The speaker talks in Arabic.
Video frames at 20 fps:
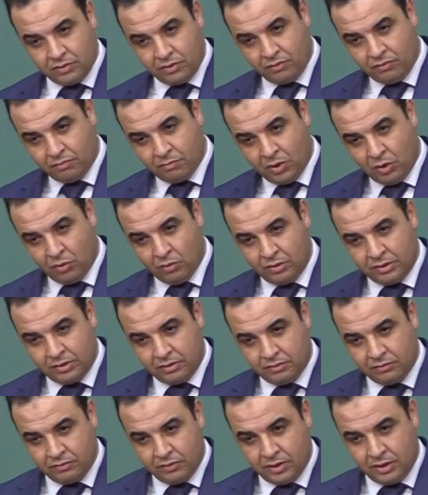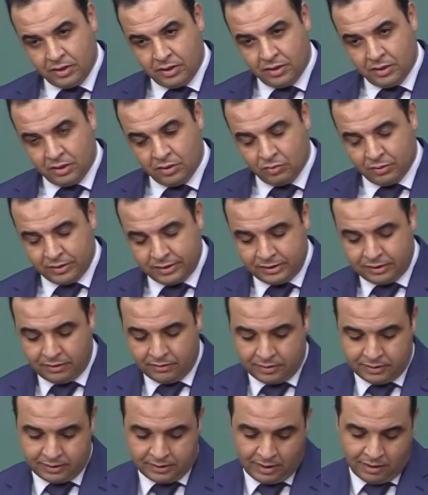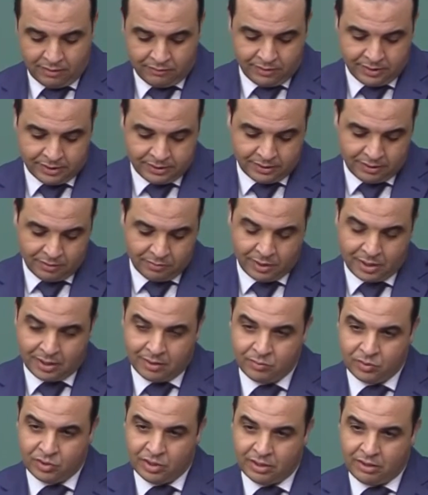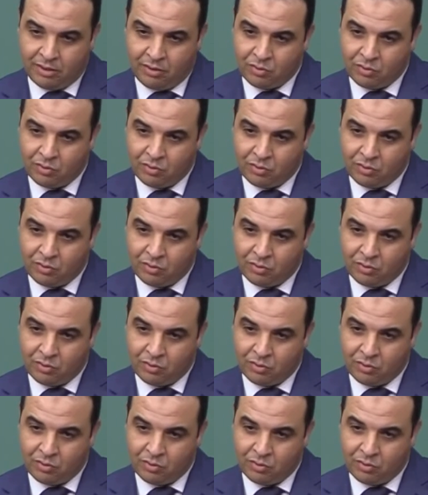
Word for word: كيف ما قلت في الندوة الصحفية السابقة من جهة